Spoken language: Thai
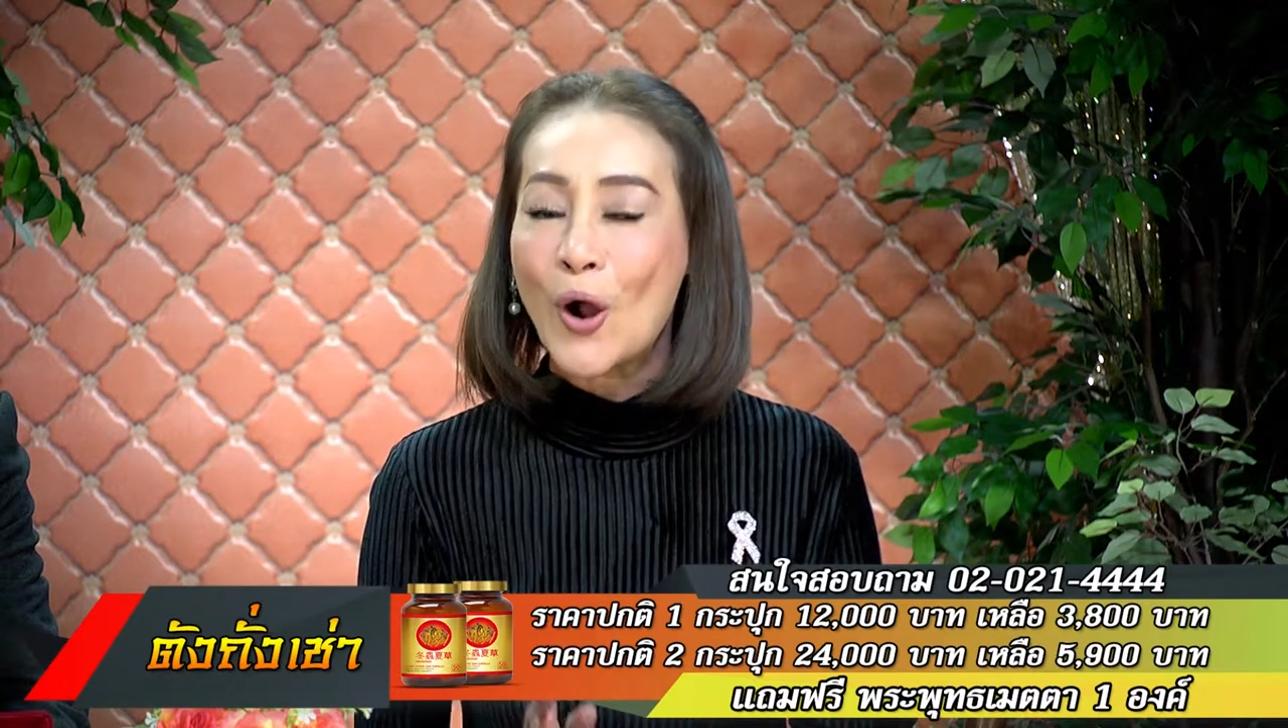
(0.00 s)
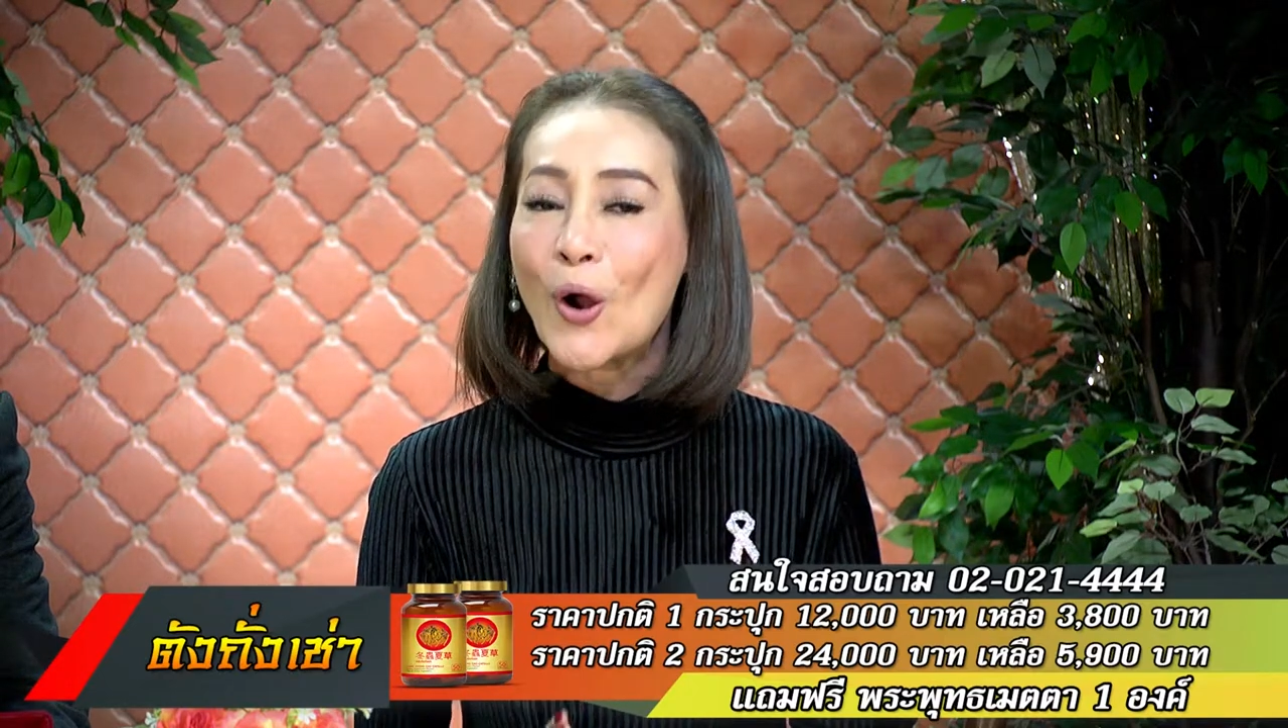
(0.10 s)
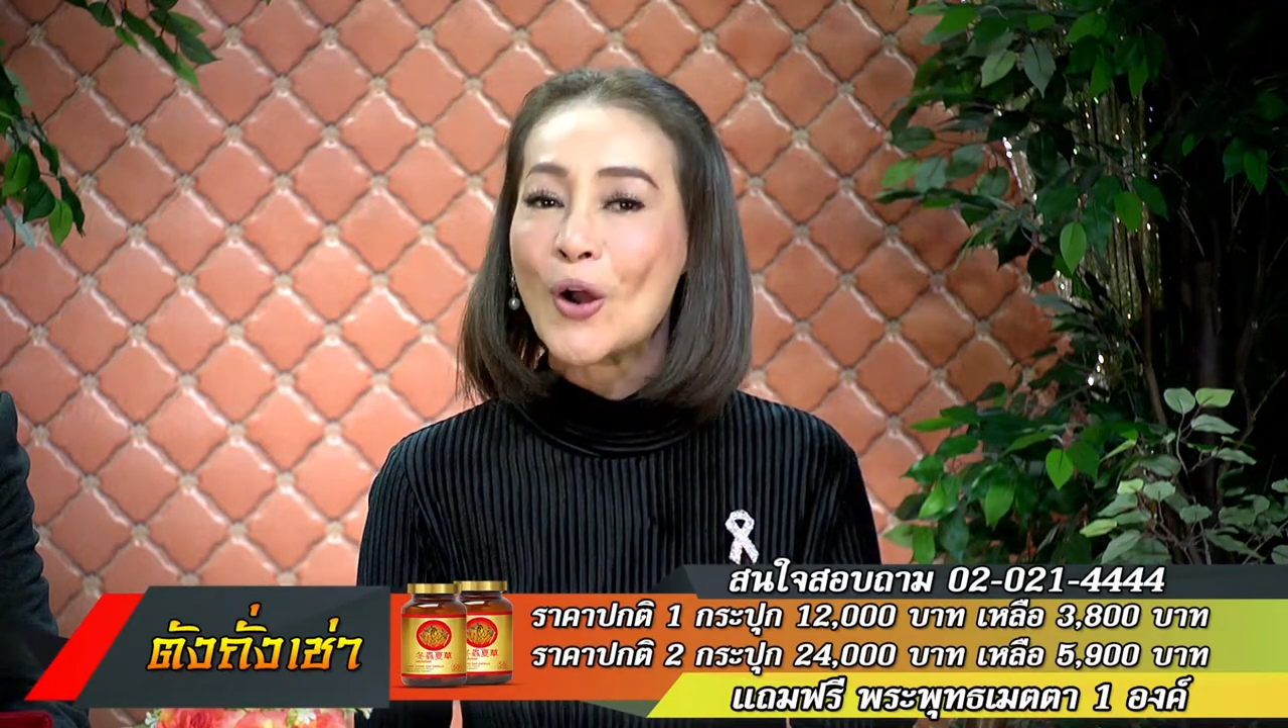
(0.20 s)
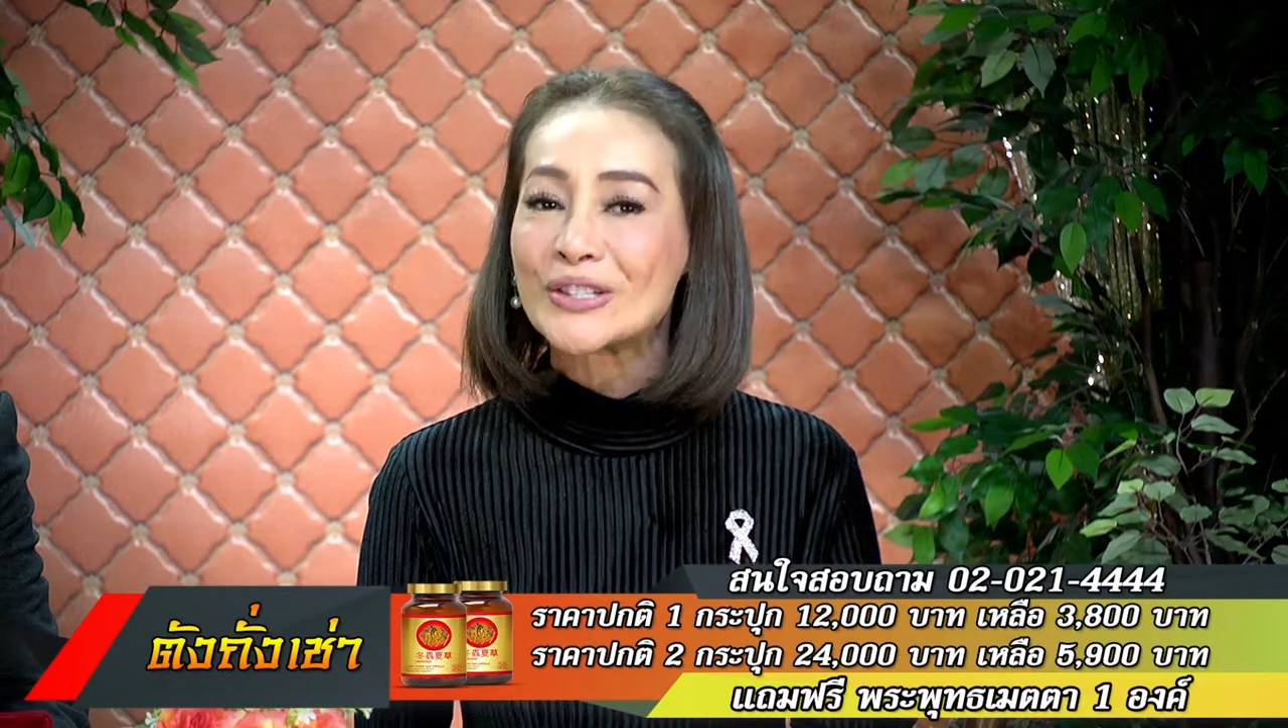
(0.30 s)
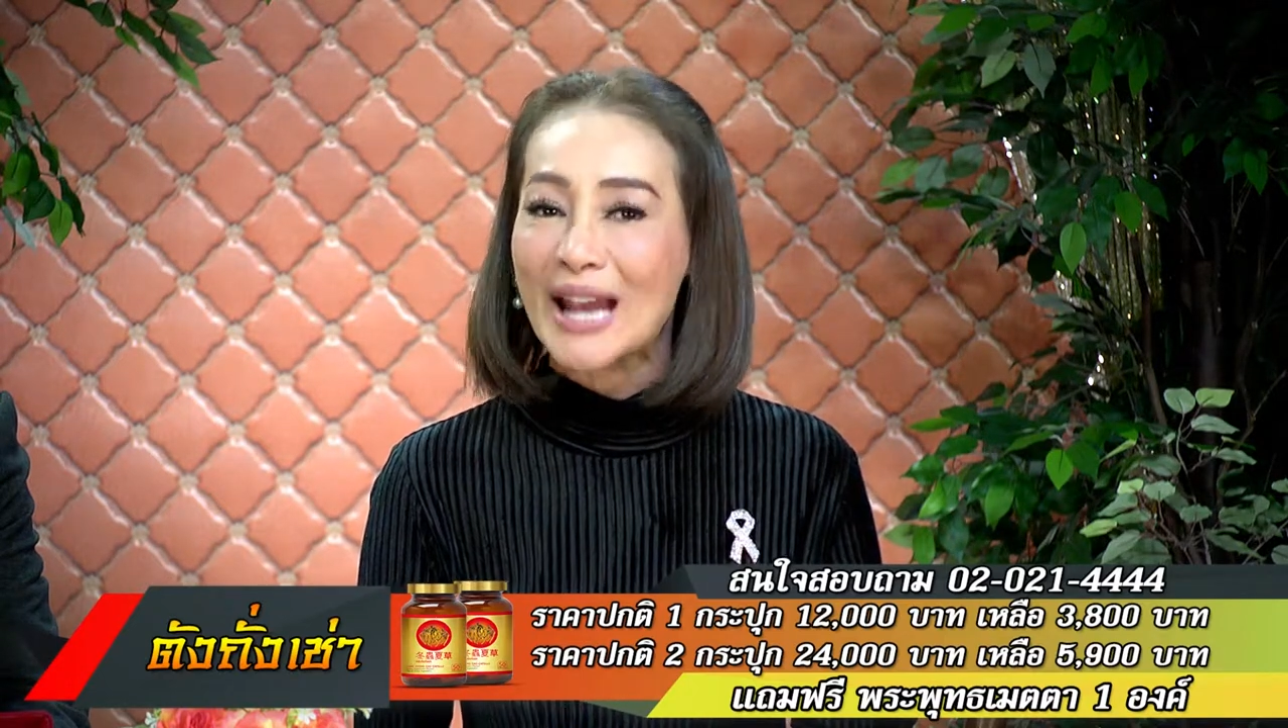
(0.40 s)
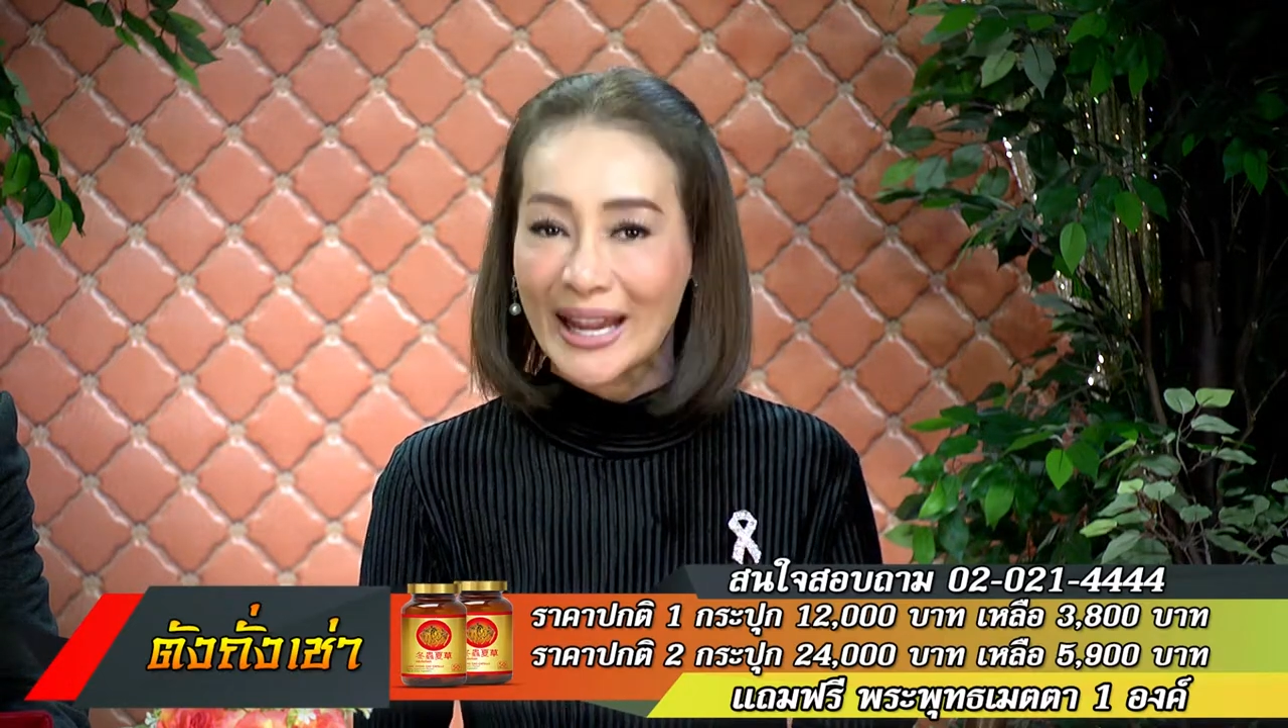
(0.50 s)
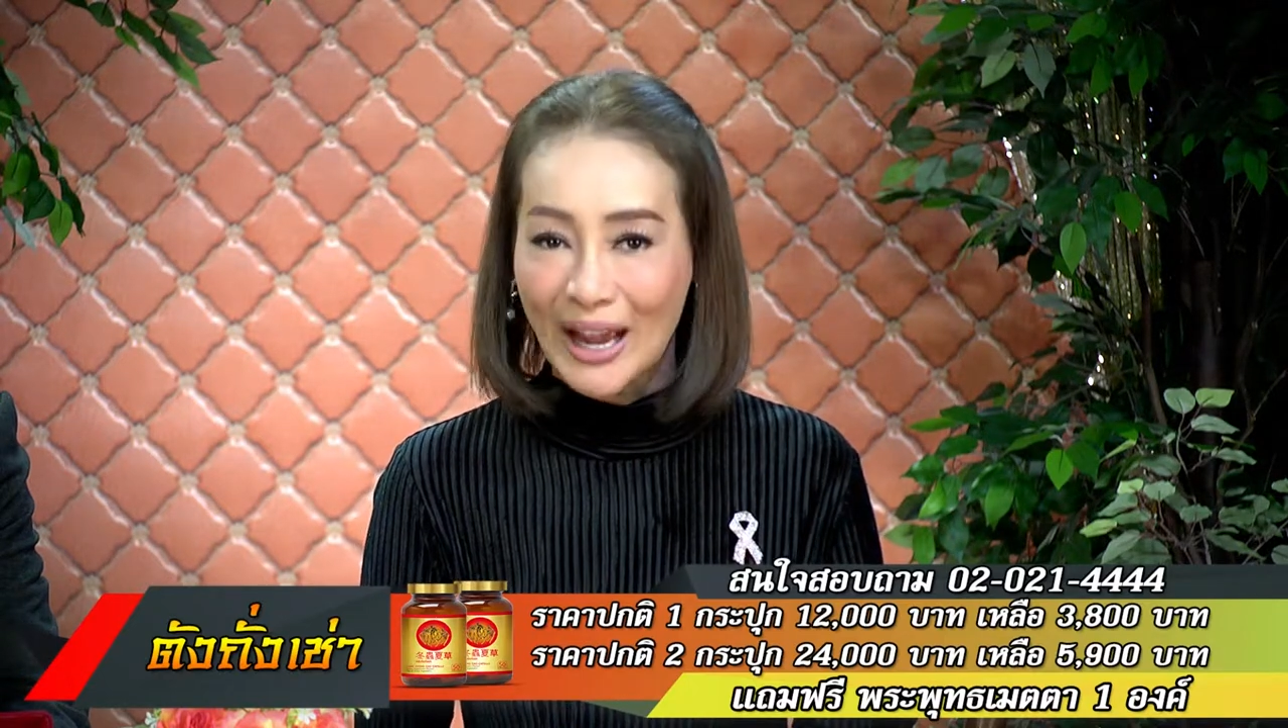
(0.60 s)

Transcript: อข้องใจ